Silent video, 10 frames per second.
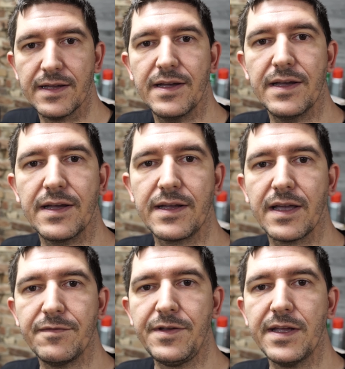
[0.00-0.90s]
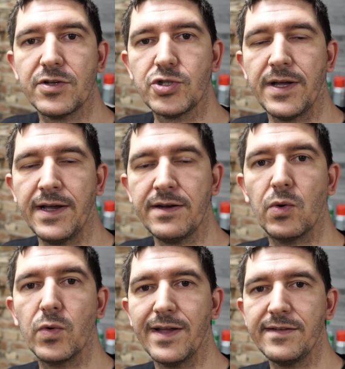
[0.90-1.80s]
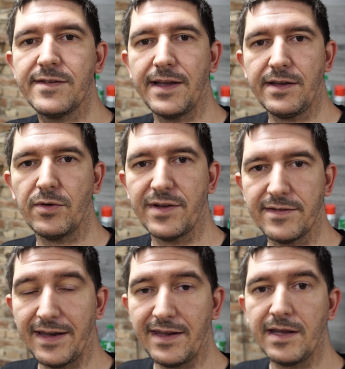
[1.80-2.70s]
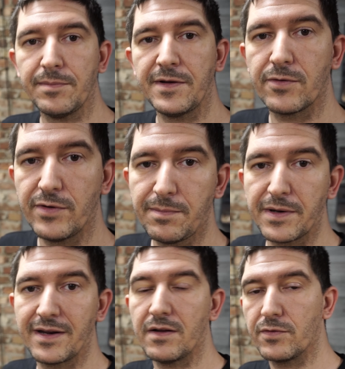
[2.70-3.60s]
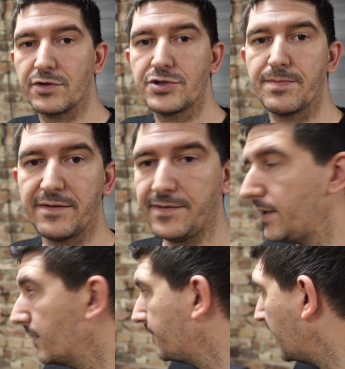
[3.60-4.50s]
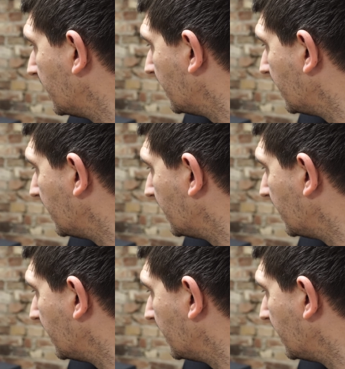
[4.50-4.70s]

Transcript: äh, gravieren, schneiden und dann zeige ich euch das Endergebnis. Und ich bin genauso gespannt wie ihr.